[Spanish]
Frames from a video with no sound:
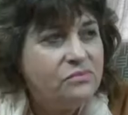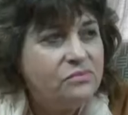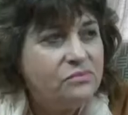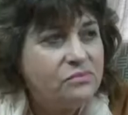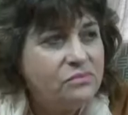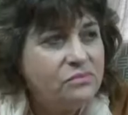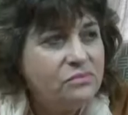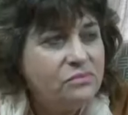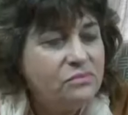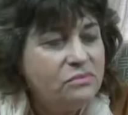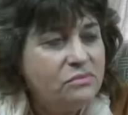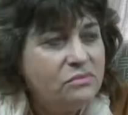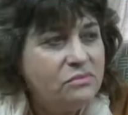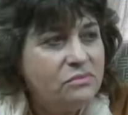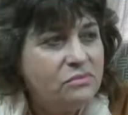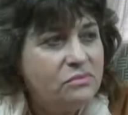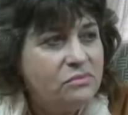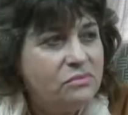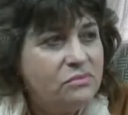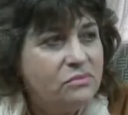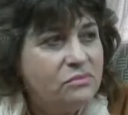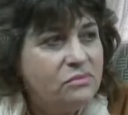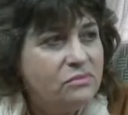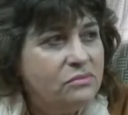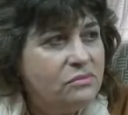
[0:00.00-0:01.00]
fin de
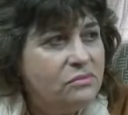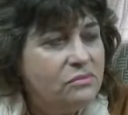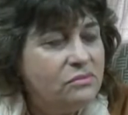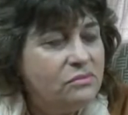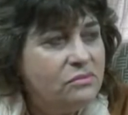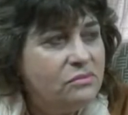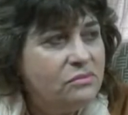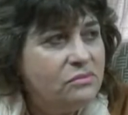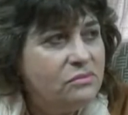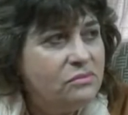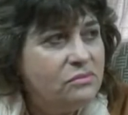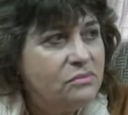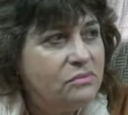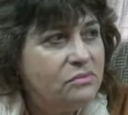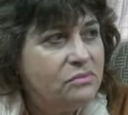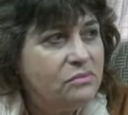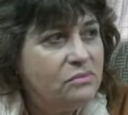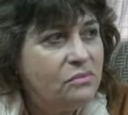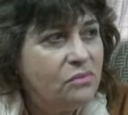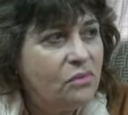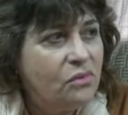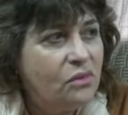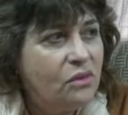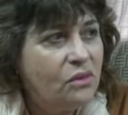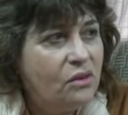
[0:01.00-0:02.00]
semana? ¿Qué sensaciones
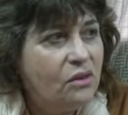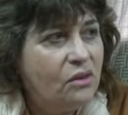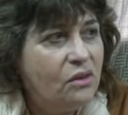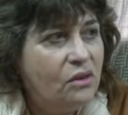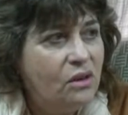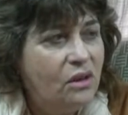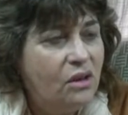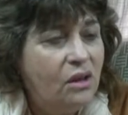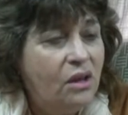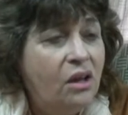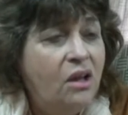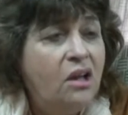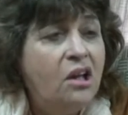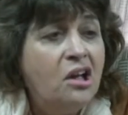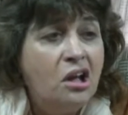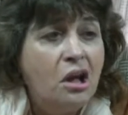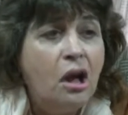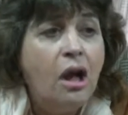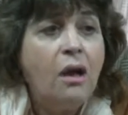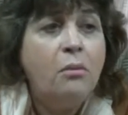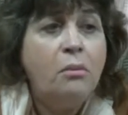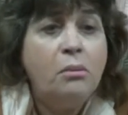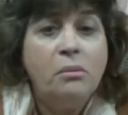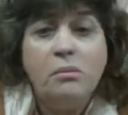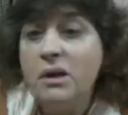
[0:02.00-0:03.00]
se trajo?
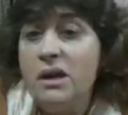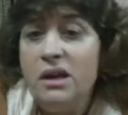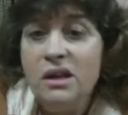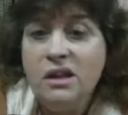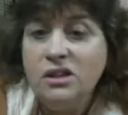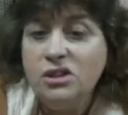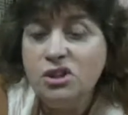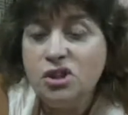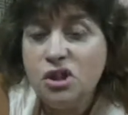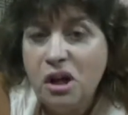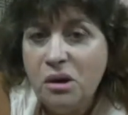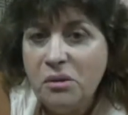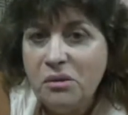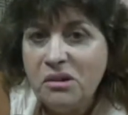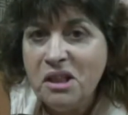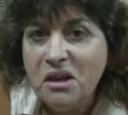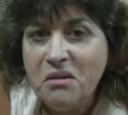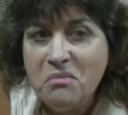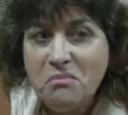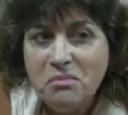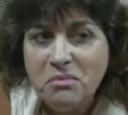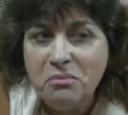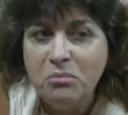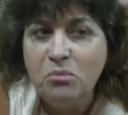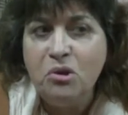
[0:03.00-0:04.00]
Ah, eh, yo la
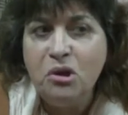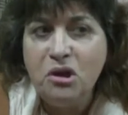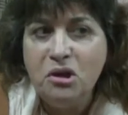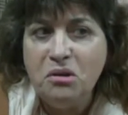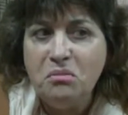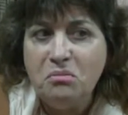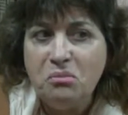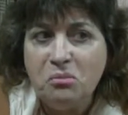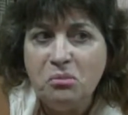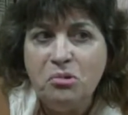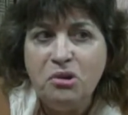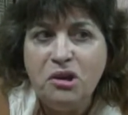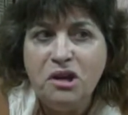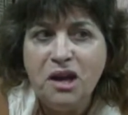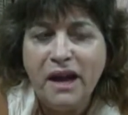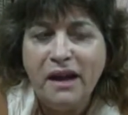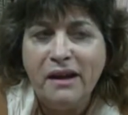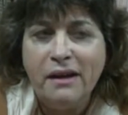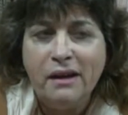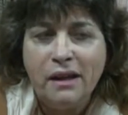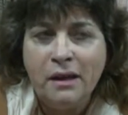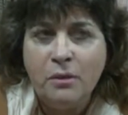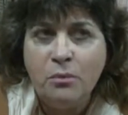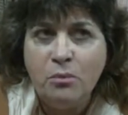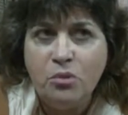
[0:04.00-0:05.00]
verdad muy, muy,
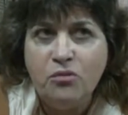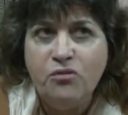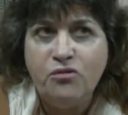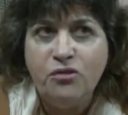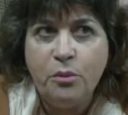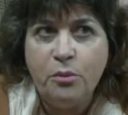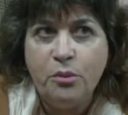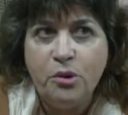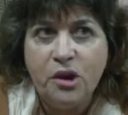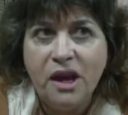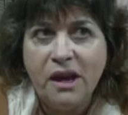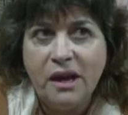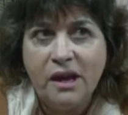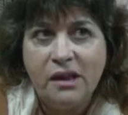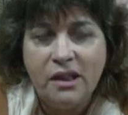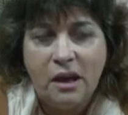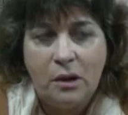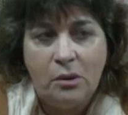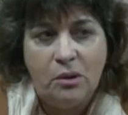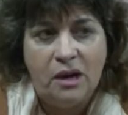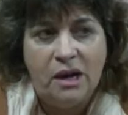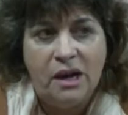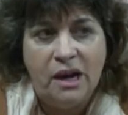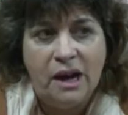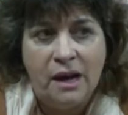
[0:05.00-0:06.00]
eh, fue muy
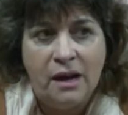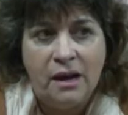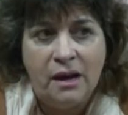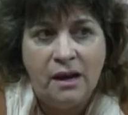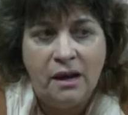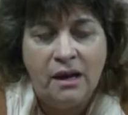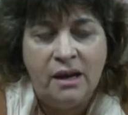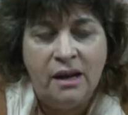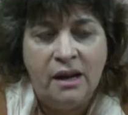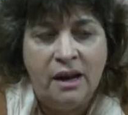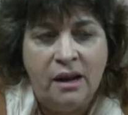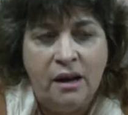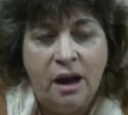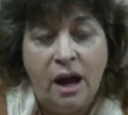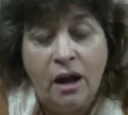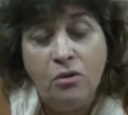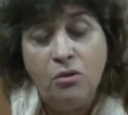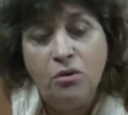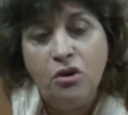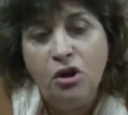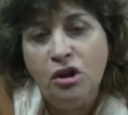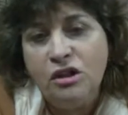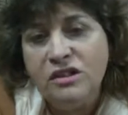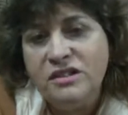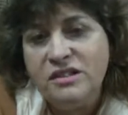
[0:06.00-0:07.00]
agradable.
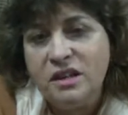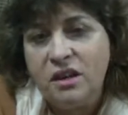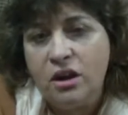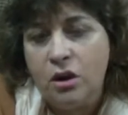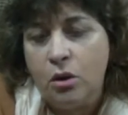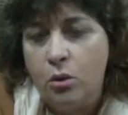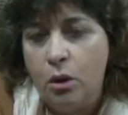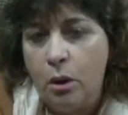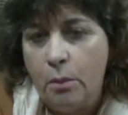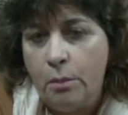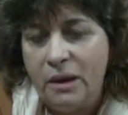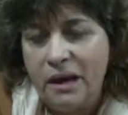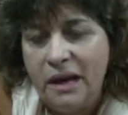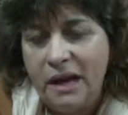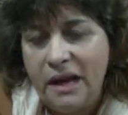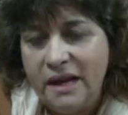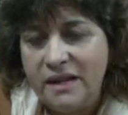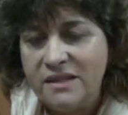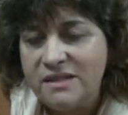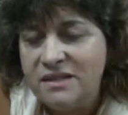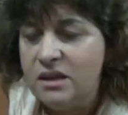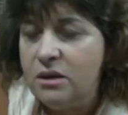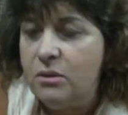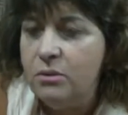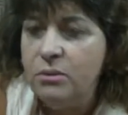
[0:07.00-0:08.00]
algunos dicen que hubo
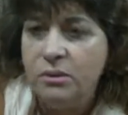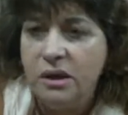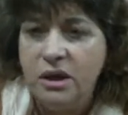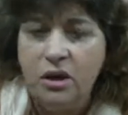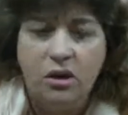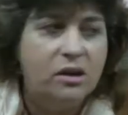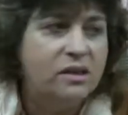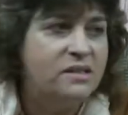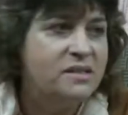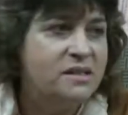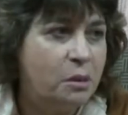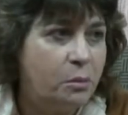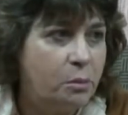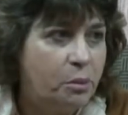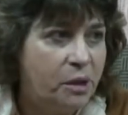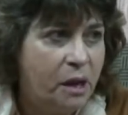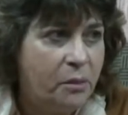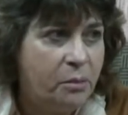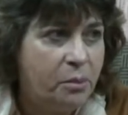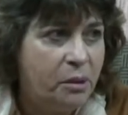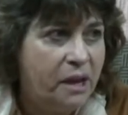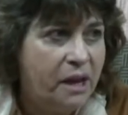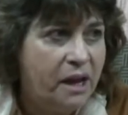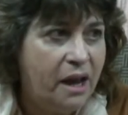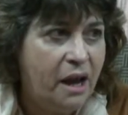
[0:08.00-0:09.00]
peleas, sí, vieron que siempre hay
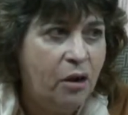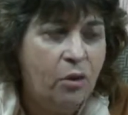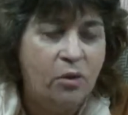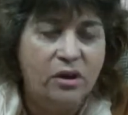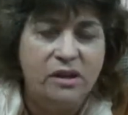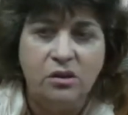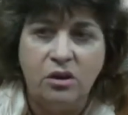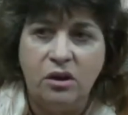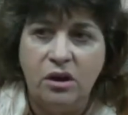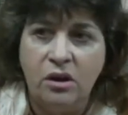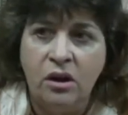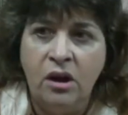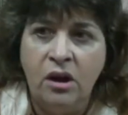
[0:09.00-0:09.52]
peleas cuando